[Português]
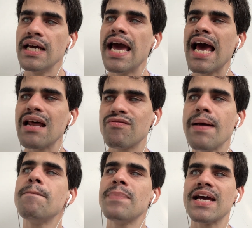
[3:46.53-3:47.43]
ela
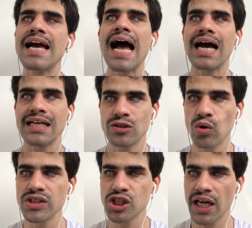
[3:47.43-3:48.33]
vai pegar
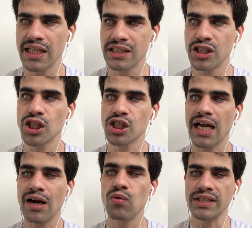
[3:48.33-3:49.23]
todas as características que
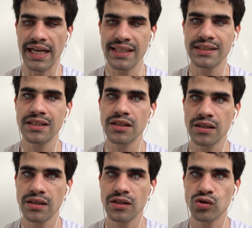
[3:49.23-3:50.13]
ela conhece
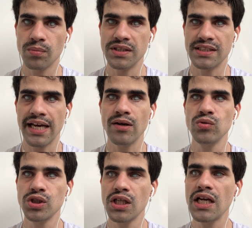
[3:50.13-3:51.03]
sobre
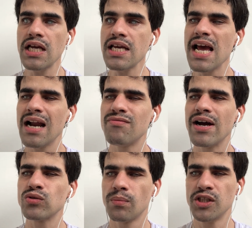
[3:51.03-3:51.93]
cegos e ela
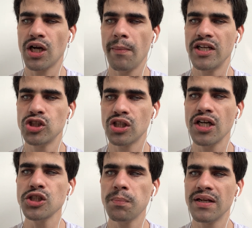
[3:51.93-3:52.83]
vai automaticamente
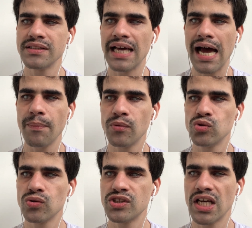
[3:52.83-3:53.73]
transplantar para
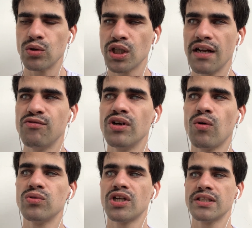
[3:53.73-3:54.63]
os outros cegos que ela foi
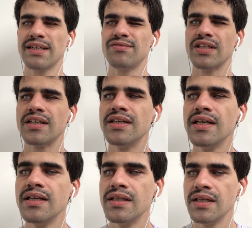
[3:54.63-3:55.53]
encontrando na vida.
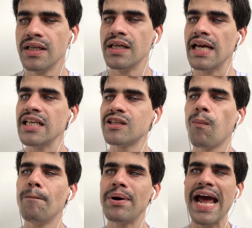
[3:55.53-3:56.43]
Isso é
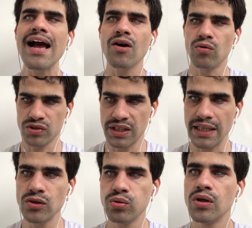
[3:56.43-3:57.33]
o
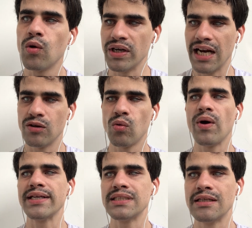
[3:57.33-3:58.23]
pré-conceito, quando ela não
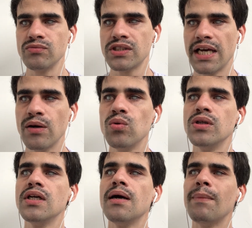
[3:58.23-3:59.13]
conhece nenhum cego,
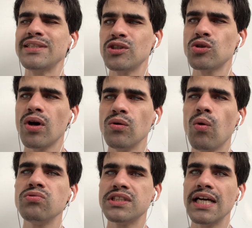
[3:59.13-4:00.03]
mas isso se torna um
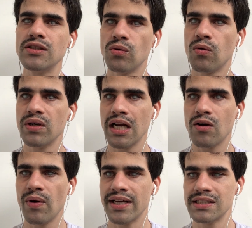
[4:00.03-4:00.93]
conceito quando
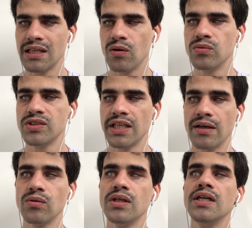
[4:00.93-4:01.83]
ela conhece algum cego.